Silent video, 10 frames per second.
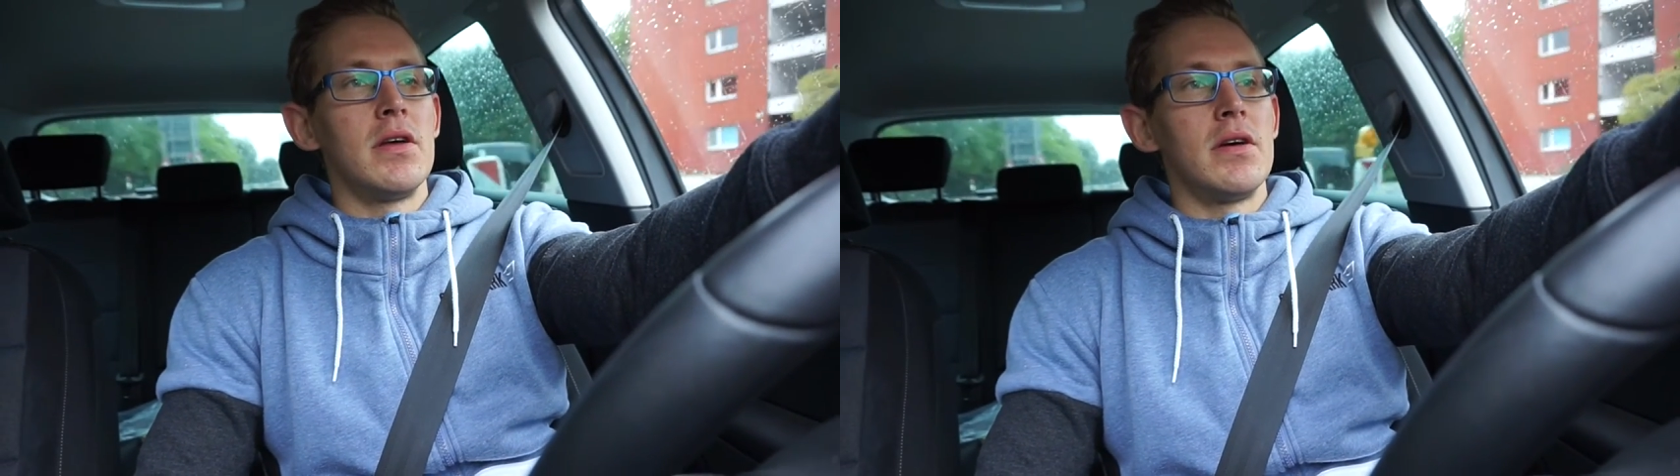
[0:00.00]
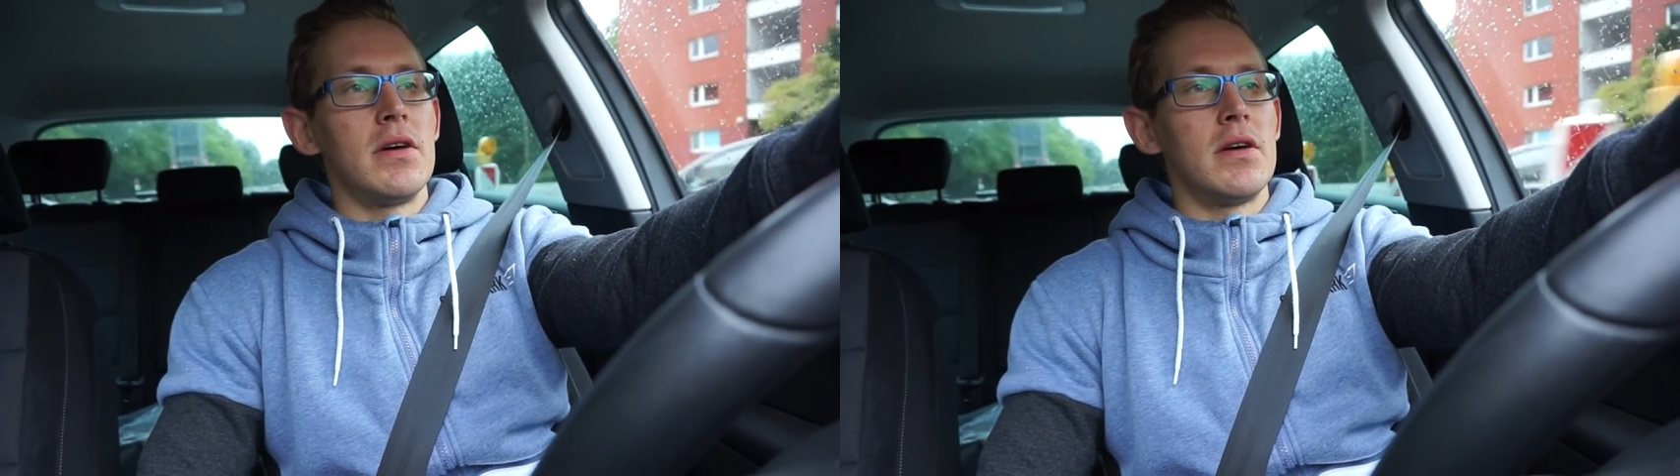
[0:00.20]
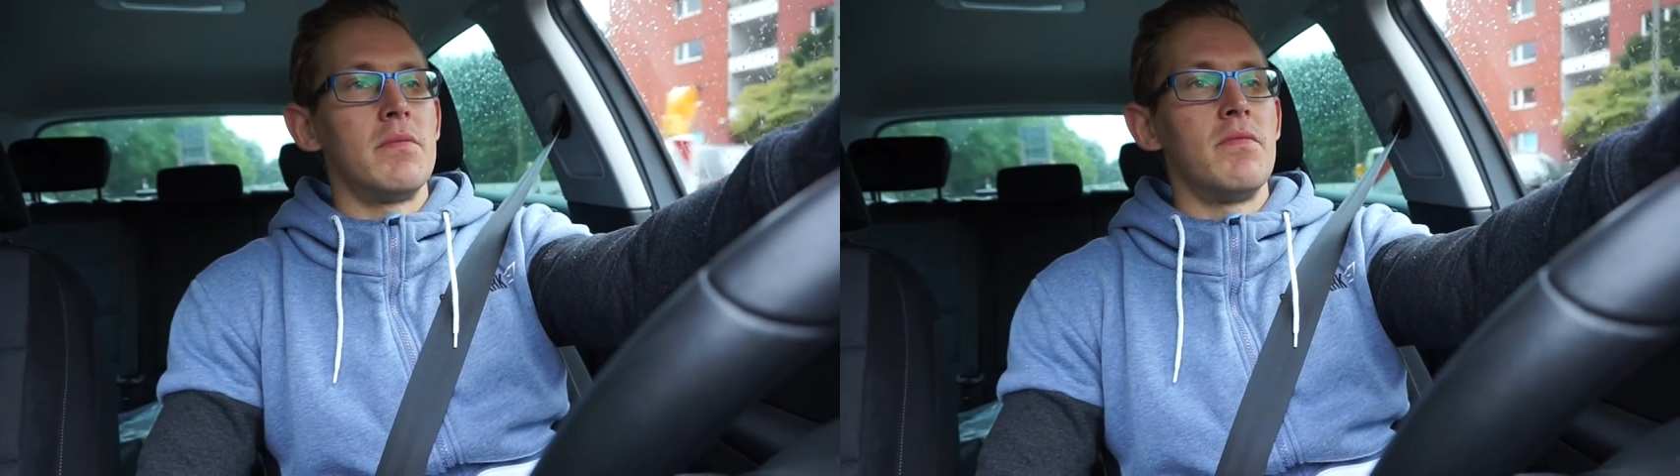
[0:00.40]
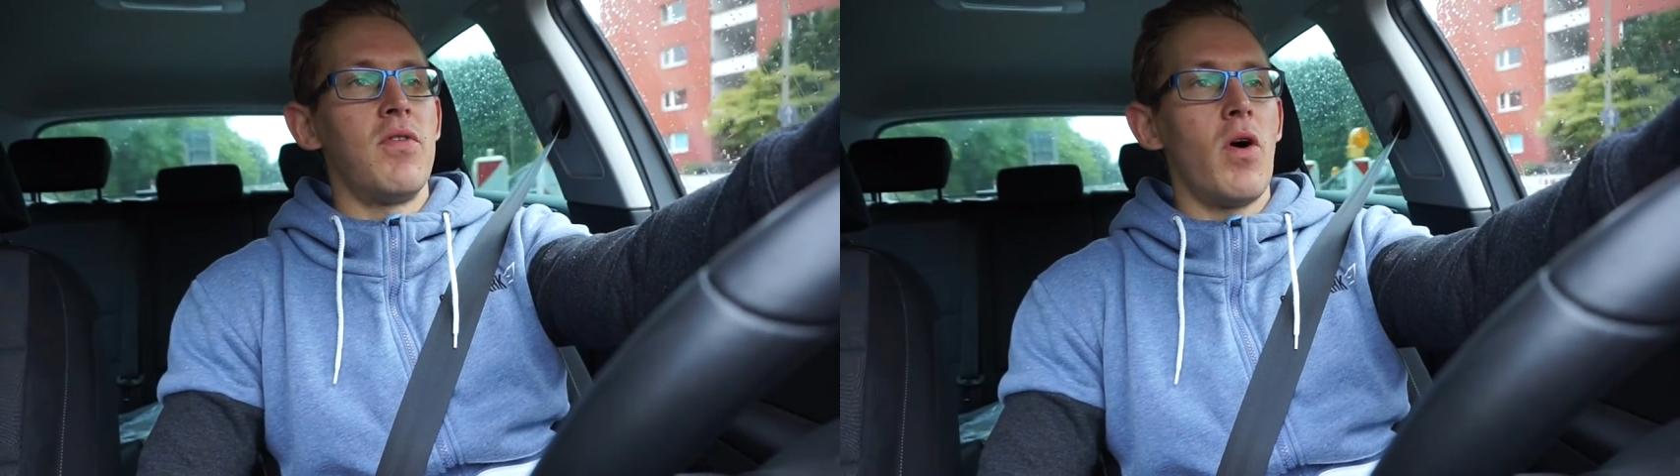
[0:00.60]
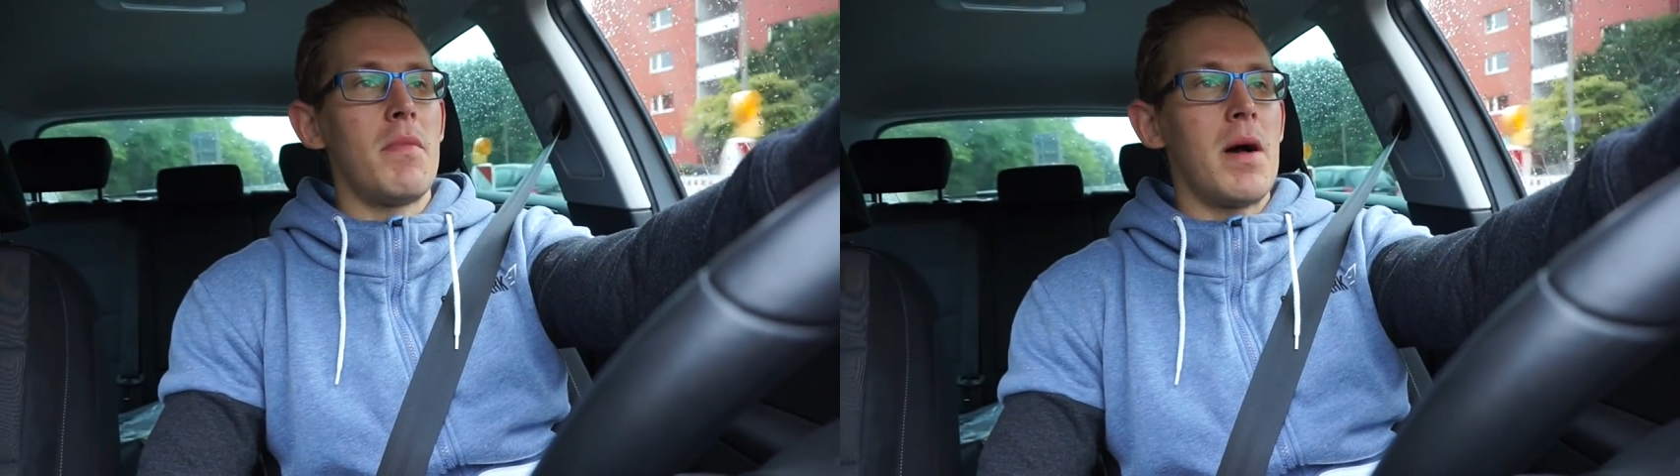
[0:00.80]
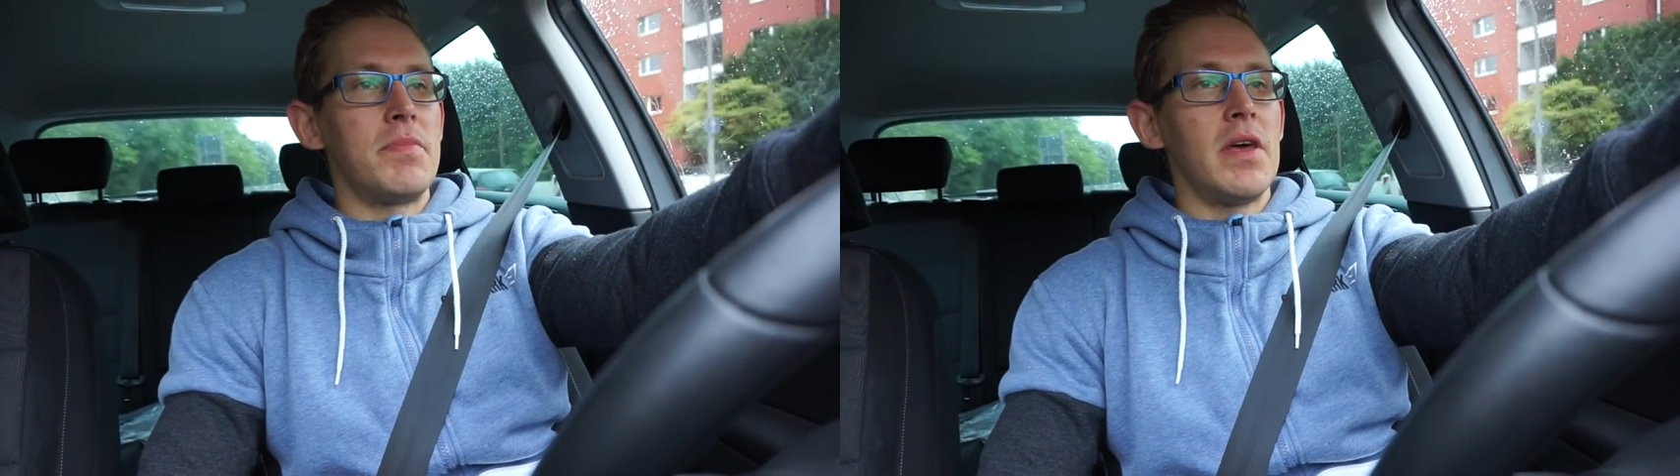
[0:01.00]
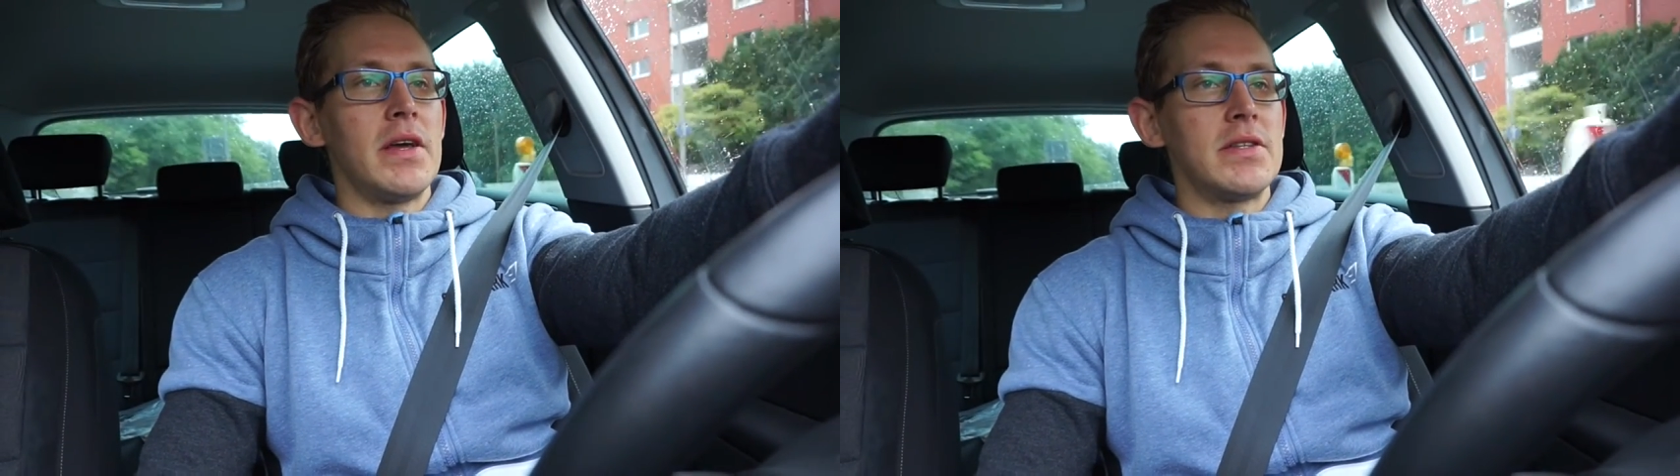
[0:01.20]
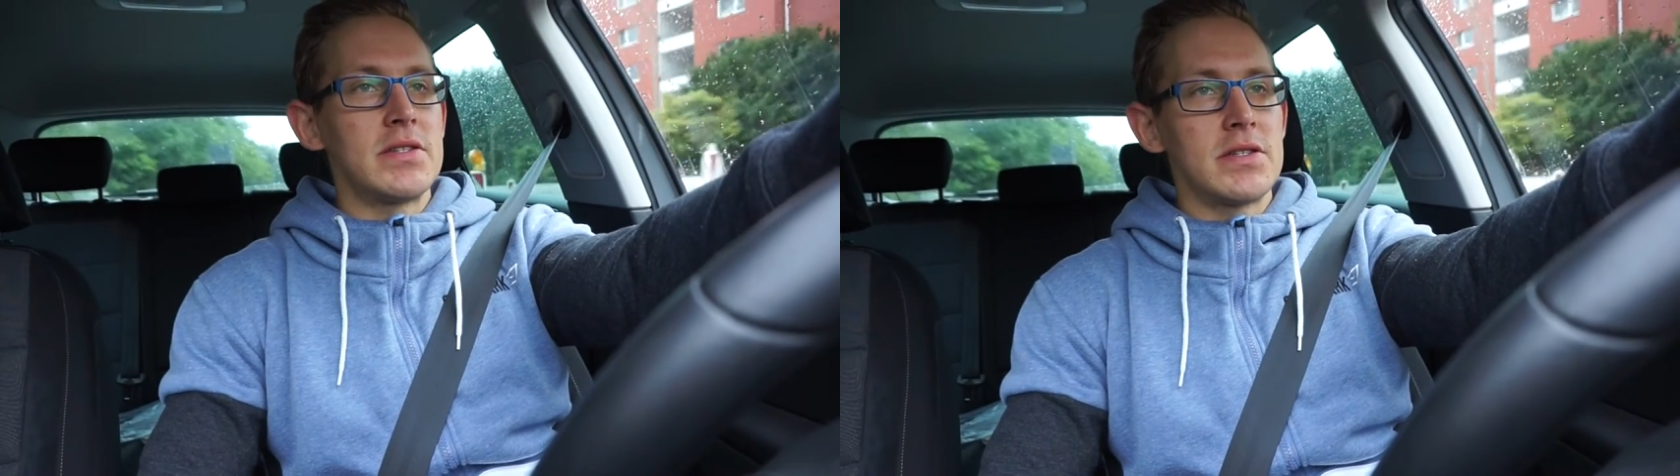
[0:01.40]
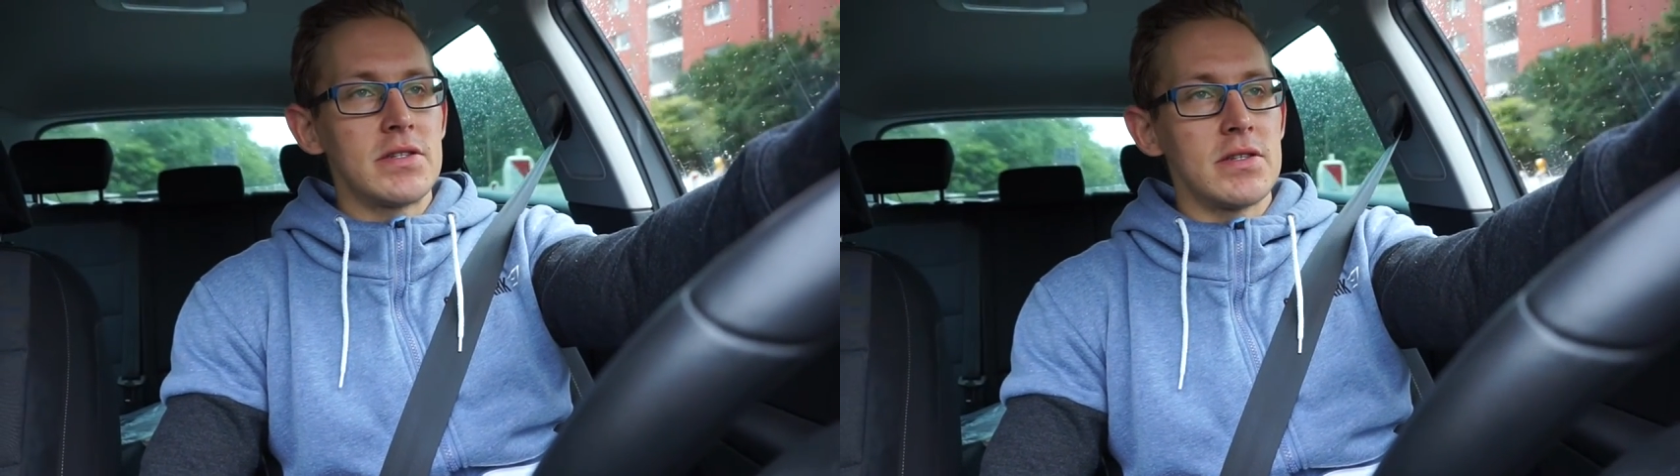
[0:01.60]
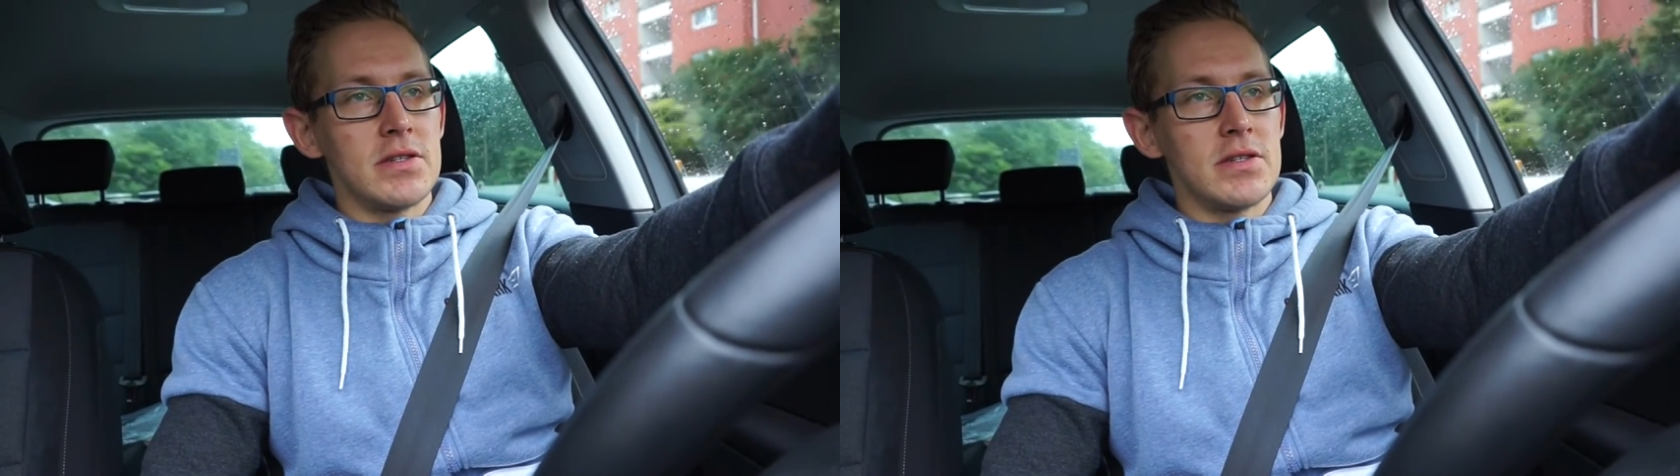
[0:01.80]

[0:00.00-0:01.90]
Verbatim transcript: ähm, Form-Updates